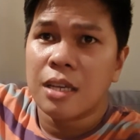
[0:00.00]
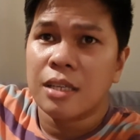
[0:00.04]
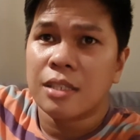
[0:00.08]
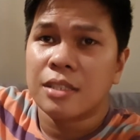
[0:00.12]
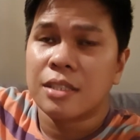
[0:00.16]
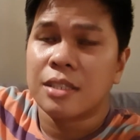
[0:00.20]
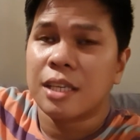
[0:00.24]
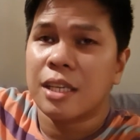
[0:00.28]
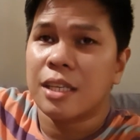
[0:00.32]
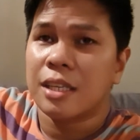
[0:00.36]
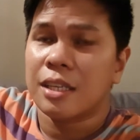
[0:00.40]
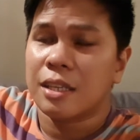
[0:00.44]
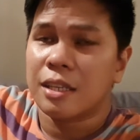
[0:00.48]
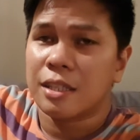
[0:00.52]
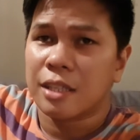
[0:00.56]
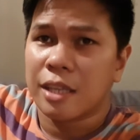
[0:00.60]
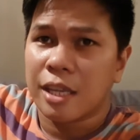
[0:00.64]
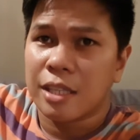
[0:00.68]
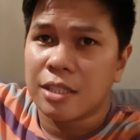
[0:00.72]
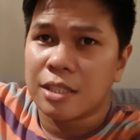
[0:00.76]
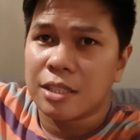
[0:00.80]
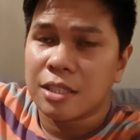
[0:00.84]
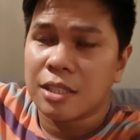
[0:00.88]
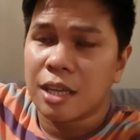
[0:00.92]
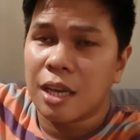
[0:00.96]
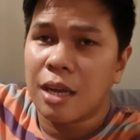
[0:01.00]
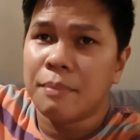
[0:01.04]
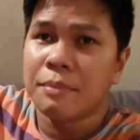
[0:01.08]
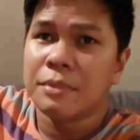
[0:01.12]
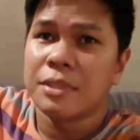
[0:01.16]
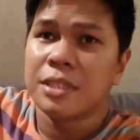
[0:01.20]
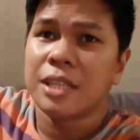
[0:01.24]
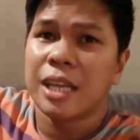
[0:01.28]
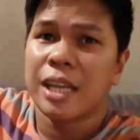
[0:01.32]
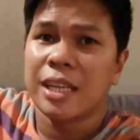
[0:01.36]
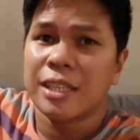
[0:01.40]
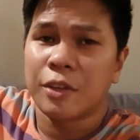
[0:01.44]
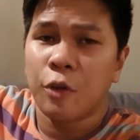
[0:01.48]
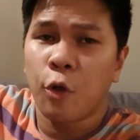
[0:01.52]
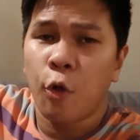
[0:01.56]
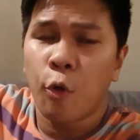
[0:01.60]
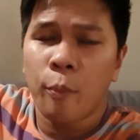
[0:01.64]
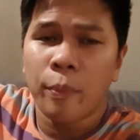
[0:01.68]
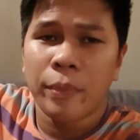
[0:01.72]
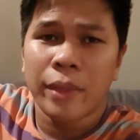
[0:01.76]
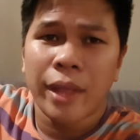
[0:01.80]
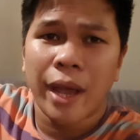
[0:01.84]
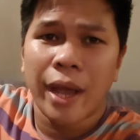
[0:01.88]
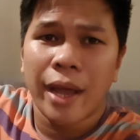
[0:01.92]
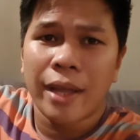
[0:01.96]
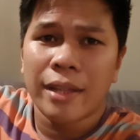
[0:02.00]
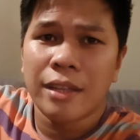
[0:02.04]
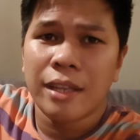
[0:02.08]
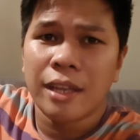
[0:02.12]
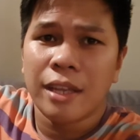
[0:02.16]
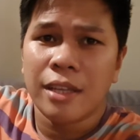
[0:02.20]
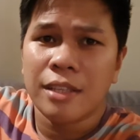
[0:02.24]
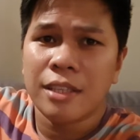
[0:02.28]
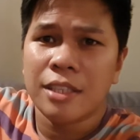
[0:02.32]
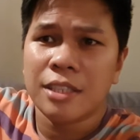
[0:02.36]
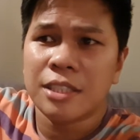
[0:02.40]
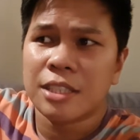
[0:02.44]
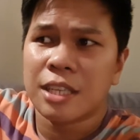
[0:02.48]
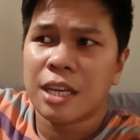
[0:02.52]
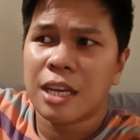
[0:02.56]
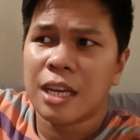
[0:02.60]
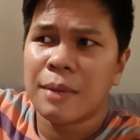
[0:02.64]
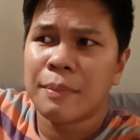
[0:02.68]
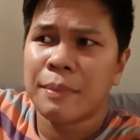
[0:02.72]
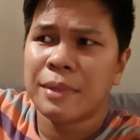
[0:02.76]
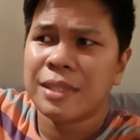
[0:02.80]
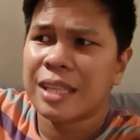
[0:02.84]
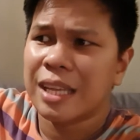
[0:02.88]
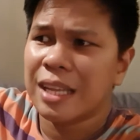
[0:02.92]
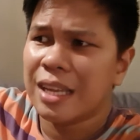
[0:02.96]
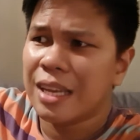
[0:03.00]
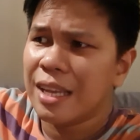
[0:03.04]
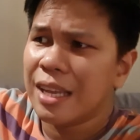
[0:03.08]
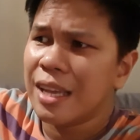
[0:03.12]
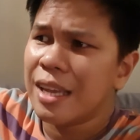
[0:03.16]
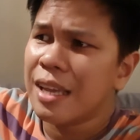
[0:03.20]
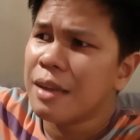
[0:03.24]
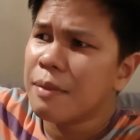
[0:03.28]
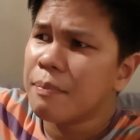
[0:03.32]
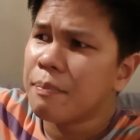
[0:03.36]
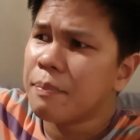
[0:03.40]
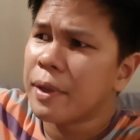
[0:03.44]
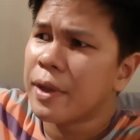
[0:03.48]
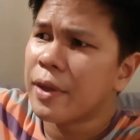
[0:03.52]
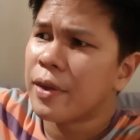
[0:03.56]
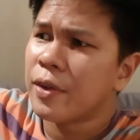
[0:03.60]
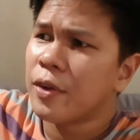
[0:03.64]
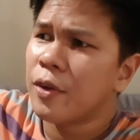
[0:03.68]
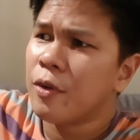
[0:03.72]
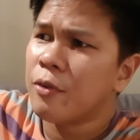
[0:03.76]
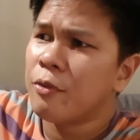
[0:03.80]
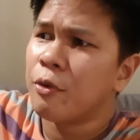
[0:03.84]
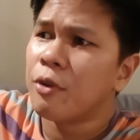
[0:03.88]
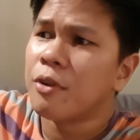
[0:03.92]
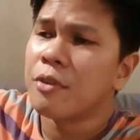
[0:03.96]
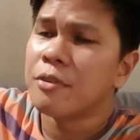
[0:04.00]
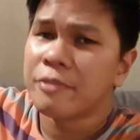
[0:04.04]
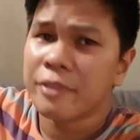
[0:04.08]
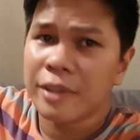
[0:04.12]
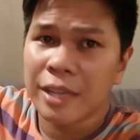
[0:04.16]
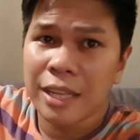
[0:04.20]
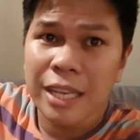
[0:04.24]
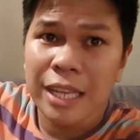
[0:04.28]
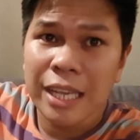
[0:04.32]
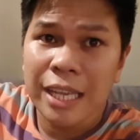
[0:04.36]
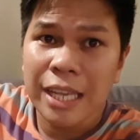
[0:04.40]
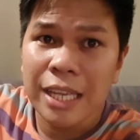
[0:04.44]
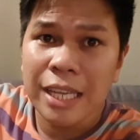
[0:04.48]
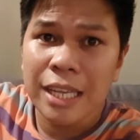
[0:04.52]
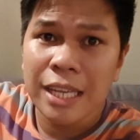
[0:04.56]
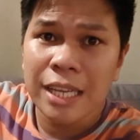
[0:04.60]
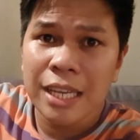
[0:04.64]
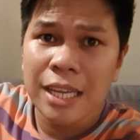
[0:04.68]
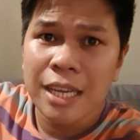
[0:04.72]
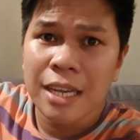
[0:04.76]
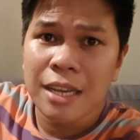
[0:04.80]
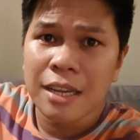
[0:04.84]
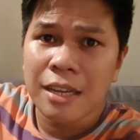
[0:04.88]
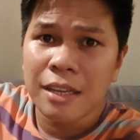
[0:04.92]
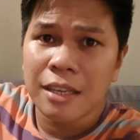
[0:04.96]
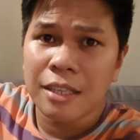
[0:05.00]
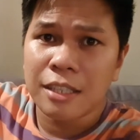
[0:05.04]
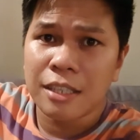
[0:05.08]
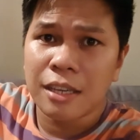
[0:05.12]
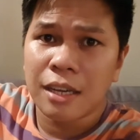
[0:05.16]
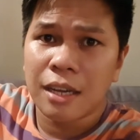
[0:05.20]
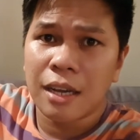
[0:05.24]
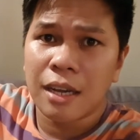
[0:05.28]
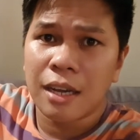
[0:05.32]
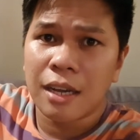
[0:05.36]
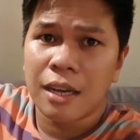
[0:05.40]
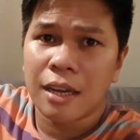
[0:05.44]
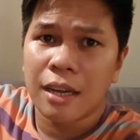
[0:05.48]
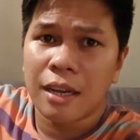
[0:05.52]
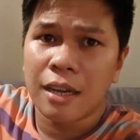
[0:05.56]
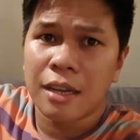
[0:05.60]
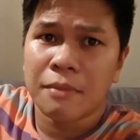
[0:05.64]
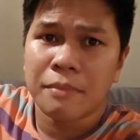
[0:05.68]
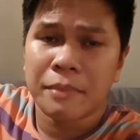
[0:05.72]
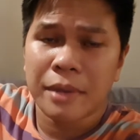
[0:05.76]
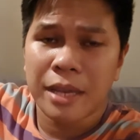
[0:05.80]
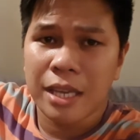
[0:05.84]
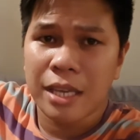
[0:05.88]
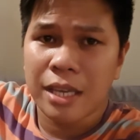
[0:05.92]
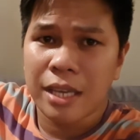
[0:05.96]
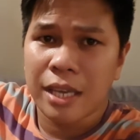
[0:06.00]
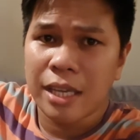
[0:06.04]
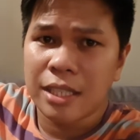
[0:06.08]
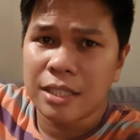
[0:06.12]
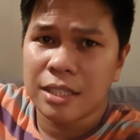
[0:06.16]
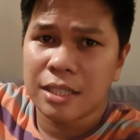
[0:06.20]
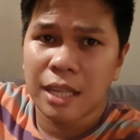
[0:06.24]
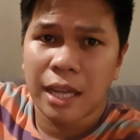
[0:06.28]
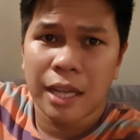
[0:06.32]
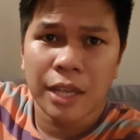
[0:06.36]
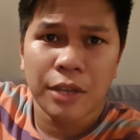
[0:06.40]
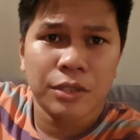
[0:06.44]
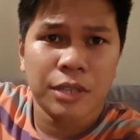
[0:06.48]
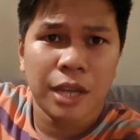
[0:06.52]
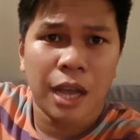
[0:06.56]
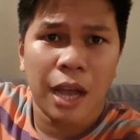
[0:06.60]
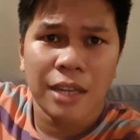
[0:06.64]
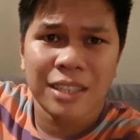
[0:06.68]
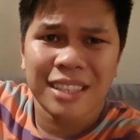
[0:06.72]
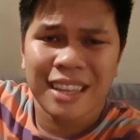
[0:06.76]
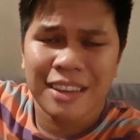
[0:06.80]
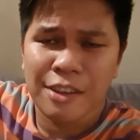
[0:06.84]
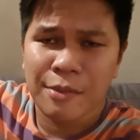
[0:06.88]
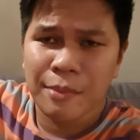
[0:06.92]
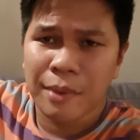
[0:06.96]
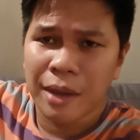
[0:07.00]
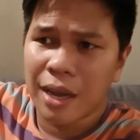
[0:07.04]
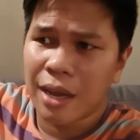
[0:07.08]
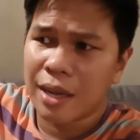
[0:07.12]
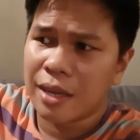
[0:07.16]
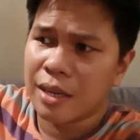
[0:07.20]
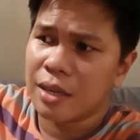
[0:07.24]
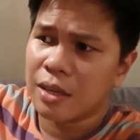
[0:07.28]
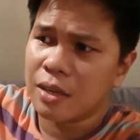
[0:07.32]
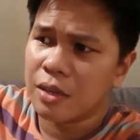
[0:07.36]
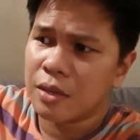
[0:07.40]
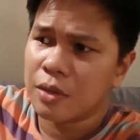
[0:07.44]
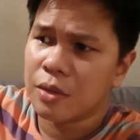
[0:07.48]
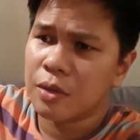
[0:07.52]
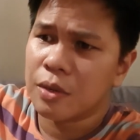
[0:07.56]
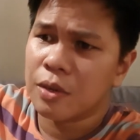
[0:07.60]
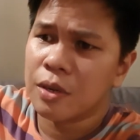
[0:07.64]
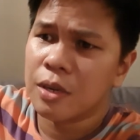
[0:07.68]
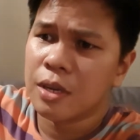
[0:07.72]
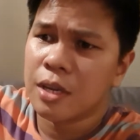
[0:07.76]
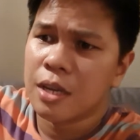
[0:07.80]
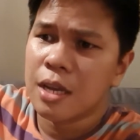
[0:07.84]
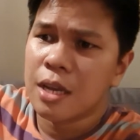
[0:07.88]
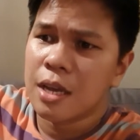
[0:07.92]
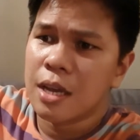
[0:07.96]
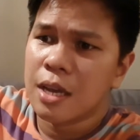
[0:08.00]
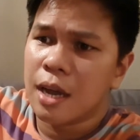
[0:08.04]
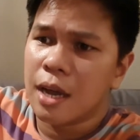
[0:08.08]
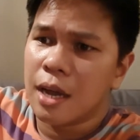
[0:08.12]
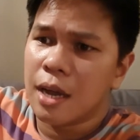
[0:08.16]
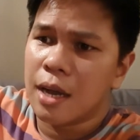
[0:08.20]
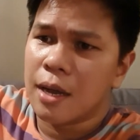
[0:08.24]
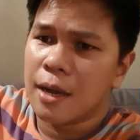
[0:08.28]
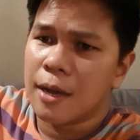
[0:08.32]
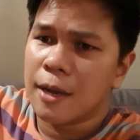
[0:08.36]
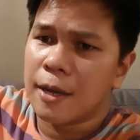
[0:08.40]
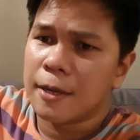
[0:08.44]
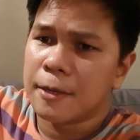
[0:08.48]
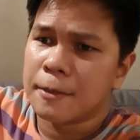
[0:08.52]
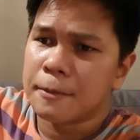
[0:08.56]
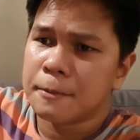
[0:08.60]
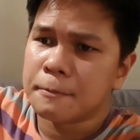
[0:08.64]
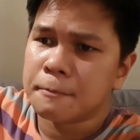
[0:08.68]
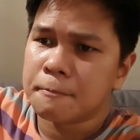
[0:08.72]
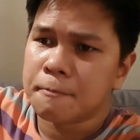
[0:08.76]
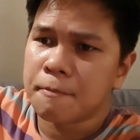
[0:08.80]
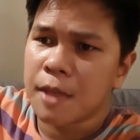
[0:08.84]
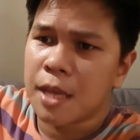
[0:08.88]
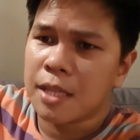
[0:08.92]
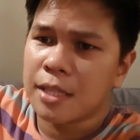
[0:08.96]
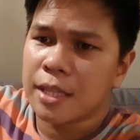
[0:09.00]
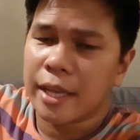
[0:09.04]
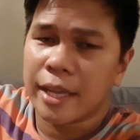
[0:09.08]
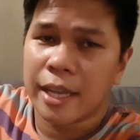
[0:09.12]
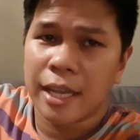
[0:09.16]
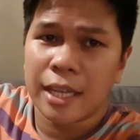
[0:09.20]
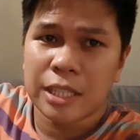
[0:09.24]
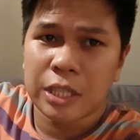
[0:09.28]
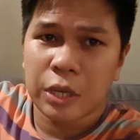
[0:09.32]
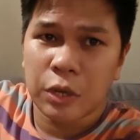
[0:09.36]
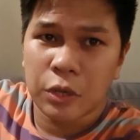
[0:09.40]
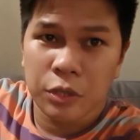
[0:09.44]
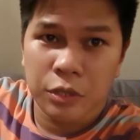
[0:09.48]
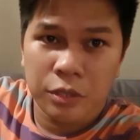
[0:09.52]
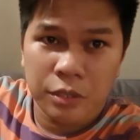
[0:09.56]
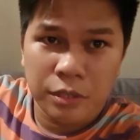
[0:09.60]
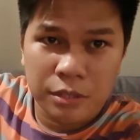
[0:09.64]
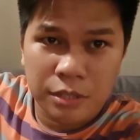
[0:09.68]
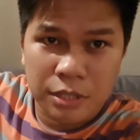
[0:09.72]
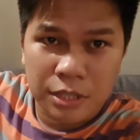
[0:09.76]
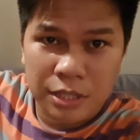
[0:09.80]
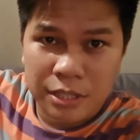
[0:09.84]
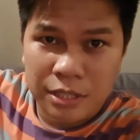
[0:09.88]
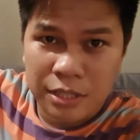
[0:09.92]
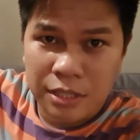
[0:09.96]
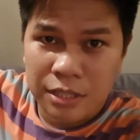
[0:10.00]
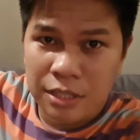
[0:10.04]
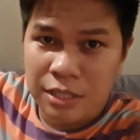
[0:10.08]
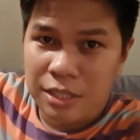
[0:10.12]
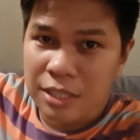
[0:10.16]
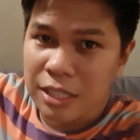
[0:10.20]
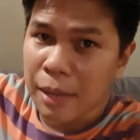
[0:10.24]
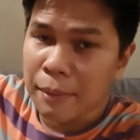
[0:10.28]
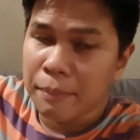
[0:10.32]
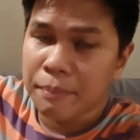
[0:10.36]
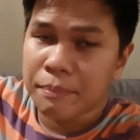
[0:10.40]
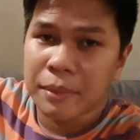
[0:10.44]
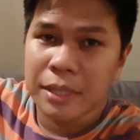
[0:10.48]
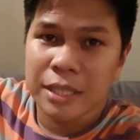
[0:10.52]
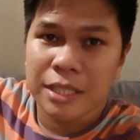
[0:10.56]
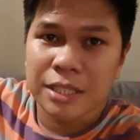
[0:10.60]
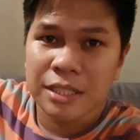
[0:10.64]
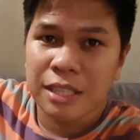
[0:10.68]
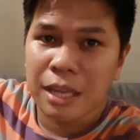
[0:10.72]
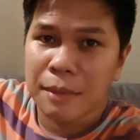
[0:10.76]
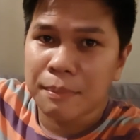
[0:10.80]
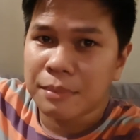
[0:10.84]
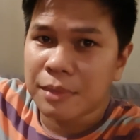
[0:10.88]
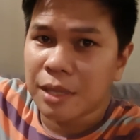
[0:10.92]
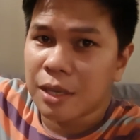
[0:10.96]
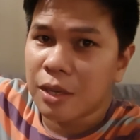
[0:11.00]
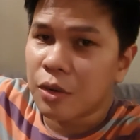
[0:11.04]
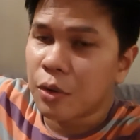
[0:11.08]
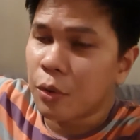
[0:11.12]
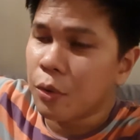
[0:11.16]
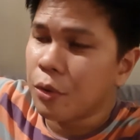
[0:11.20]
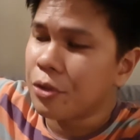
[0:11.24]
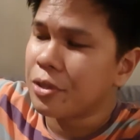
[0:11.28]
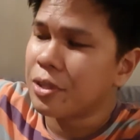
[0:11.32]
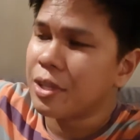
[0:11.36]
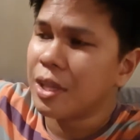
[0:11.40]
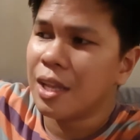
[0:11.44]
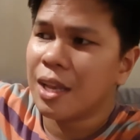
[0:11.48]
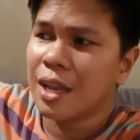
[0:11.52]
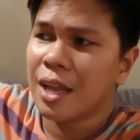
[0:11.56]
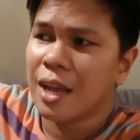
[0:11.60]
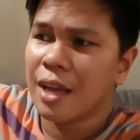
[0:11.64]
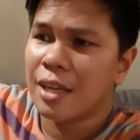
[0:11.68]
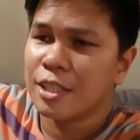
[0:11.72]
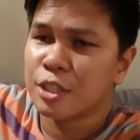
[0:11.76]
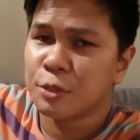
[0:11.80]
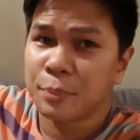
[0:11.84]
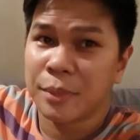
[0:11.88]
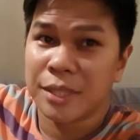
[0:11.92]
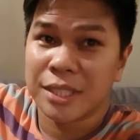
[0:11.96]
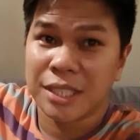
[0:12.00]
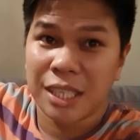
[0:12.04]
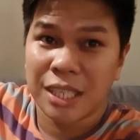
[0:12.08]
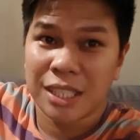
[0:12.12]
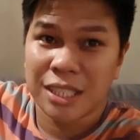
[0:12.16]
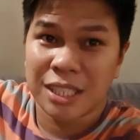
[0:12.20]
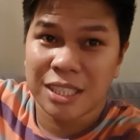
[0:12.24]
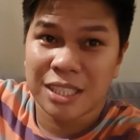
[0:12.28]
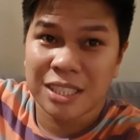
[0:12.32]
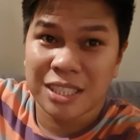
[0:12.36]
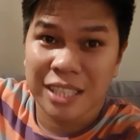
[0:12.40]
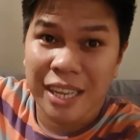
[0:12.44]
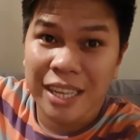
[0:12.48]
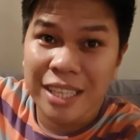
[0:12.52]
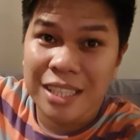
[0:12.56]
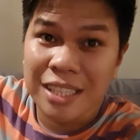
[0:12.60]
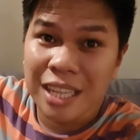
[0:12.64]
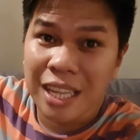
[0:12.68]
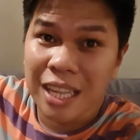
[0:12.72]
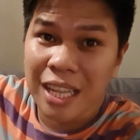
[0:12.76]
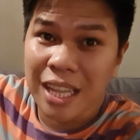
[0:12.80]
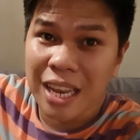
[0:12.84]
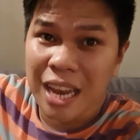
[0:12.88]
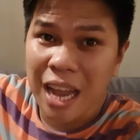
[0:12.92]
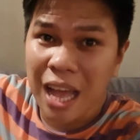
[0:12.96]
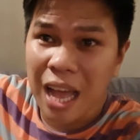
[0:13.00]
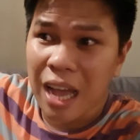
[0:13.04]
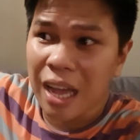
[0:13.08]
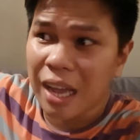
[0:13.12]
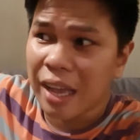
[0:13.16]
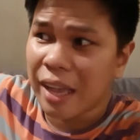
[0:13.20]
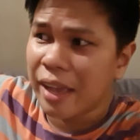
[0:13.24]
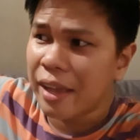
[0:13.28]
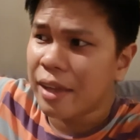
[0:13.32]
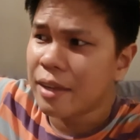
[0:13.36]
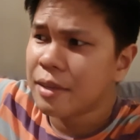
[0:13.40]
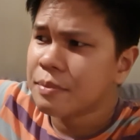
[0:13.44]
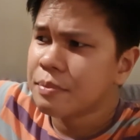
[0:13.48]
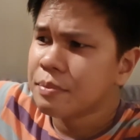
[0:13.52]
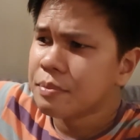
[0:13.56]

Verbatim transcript: stay uh, is um, stay at home dad, hindi siya madali pero fulfilling. Uh, in my case, lagi ko nakakasama yung mga anak ko. Uh, makikita ko yung step by step na growth nila, especially si Zed na lalaki